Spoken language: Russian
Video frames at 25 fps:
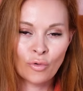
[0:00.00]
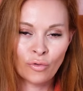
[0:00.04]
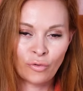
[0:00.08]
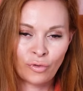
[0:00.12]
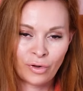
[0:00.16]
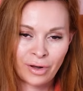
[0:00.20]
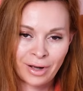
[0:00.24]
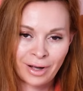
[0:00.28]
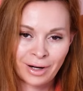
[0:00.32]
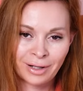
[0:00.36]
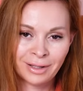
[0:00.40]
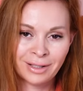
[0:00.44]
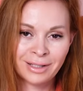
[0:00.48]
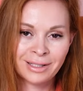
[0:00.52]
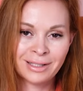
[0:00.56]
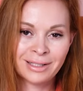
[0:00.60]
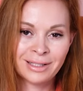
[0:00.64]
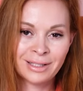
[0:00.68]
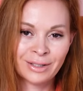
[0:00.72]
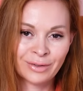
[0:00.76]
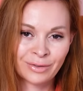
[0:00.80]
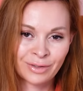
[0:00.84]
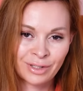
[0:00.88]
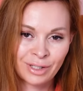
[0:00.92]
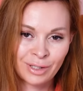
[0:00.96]

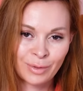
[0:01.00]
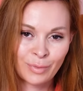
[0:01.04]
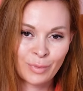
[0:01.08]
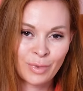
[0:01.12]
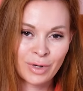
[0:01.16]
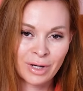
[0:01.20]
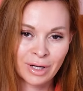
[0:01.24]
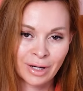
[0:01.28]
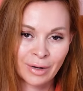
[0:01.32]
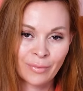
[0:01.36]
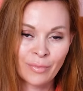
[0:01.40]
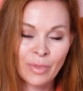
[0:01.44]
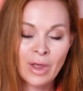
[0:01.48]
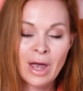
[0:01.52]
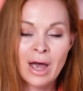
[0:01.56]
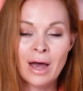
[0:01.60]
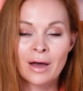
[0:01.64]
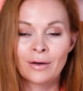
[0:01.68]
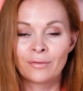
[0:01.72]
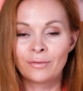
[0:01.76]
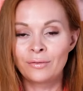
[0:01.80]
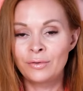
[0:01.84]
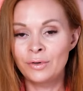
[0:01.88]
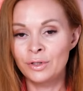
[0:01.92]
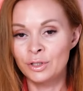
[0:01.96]
уверенности в себе.
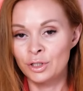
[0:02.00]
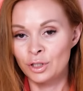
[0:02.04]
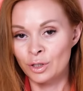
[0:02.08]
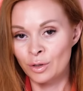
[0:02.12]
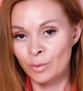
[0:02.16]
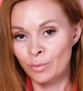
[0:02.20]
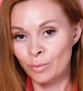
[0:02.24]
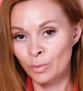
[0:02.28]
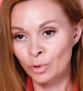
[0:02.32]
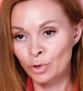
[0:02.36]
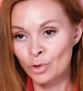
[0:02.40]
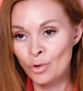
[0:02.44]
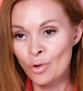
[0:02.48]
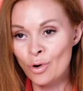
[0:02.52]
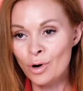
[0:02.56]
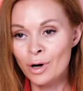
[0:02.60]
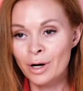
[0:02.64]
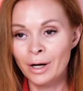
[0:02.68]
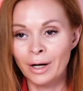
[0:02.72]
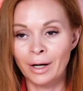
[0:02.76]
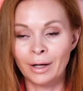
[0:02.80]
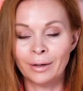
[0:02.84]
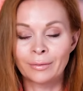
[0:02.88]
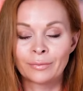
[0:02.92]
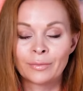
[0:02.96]
Ведь
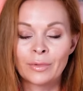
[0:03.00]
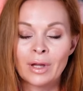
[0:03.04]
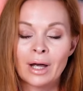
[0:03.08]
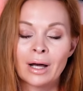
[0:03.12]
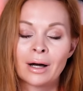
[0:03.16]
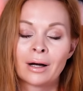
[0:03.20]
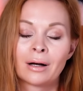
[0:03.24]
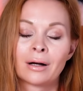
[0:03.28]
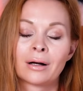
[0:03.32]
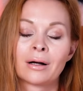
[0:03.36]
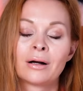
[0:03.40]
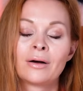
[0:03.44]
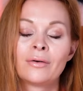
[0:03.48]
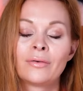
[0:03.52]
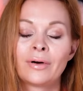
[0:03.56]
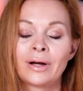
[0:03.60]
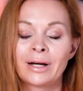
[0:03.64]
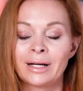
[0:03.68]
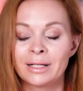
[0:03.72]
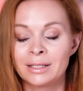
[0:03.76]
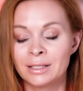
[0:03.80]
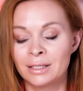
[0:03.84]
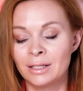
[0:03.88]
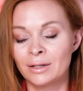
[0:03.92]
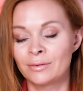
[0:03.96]
многое
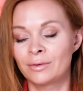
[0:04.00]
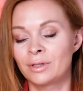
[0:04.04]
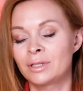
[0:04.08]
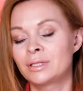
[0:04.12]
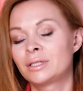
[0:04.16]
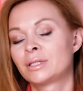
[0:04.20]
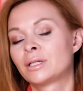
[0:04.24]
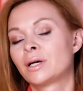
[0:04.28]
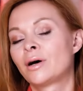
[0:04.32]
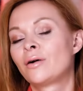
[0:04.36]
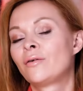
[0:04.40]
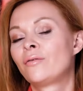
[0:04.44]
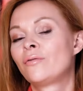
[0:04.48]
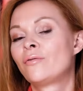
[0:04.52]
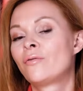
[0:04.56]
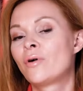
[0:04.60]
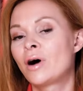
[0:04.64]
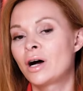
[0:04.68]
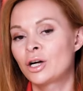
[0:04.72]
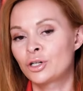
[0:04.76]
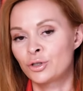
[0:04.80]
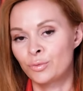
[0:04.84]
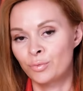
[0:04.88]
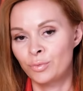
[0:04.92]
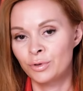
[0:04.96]
говорит за вас
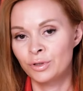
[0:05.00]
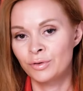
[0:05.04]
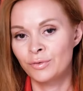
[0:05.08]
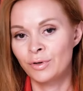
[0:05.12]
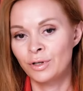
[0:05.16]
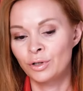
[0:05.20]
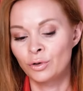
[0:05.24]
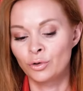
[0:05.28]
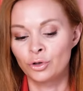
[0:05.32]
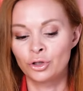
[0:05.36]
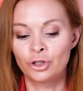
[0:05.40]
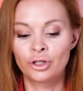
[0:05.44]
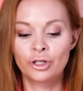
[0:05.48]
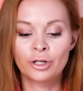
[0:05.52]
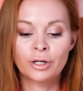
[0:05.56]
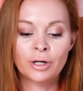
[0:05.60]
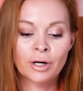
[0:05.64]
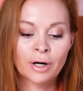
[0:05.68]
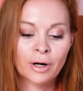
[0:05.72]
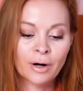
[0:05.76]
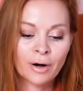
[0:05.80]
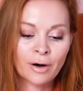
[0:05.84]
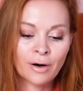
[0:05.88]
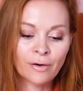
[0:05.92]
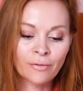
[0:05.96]
ваш
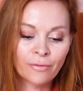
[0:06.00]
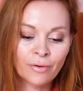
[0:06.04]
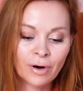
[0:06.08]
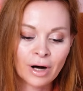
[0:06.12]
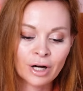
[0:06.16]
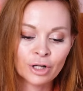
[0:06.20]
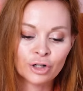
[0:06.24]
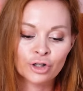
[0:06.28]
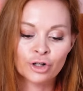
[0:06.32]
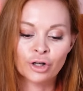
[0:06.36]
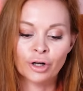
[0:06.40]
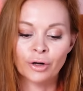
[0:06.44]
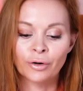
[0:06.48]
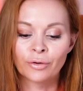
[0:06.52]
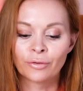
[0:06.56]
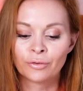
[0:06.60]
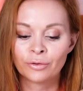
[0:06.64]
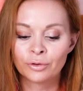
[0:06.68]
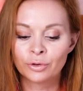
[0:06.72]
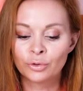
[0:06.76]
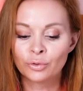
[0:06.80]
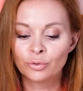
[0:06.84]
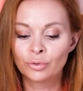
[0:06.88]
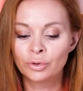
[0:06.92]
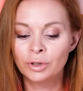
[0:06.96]
позвоночник, ваше
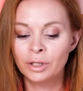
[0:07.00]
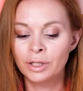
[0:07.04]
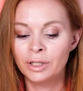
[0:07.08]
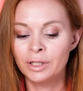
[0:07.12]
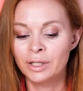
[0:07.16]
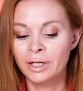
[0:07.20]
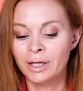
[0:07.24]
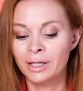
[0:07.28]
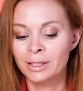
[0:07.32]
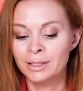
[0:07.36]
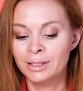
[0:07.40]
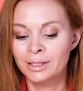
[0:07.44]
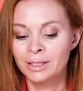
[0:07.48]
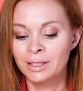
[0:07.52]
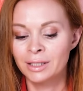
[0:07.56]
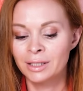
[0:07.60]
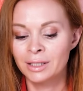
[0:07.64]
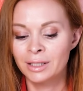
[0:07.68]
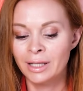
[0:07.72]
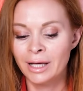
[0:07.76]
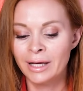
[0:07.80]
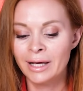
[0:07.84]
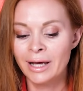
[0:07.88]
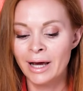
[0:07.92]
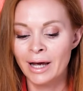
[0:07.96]
внутреннее
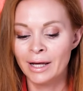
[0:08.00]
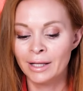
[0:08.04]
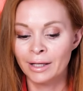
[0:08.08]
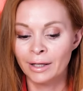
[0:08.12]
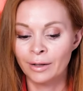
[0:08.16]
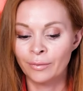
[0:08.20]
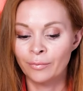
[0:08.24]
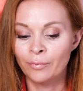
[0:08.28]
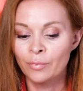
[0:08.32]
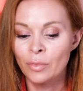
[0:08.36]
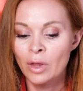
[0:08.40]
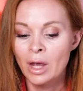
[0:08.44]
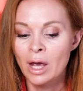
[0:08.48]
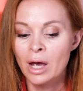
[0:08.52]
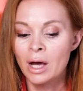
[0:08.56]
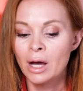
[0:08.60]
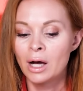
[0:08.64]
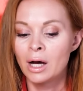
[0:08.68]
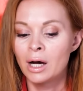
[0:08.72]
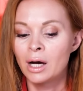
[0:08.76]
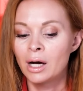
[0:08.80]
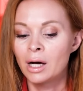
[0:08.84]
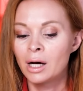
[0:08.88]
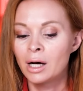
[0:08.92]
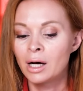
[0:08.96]
состояние.
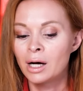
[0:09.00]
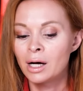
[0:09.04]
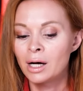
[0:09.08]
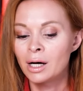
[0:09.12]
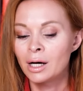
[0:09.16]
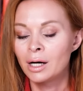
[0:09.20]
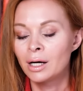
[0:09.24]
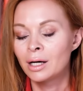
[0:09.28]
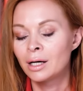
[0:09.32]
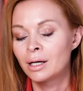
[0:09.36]
А,